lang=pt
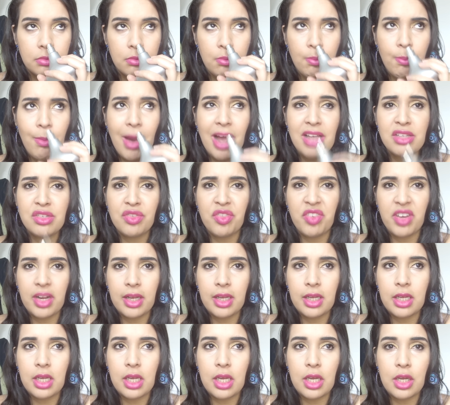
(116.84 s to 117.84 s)
mais
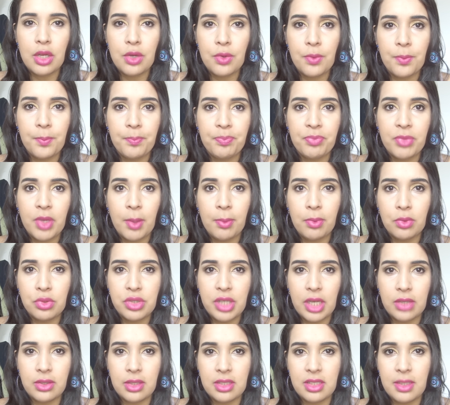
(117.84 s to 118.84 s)
fraquinho,
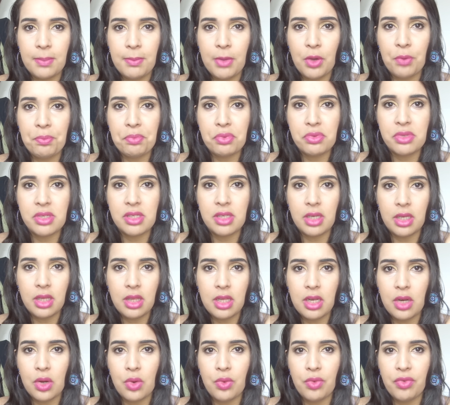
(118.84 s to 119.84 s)
puxado assim meio pro
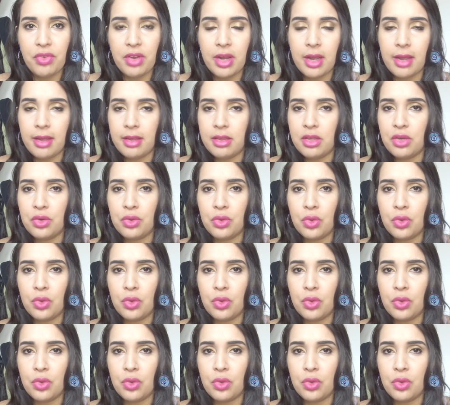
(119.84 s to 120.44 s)
cítrico, fica entre o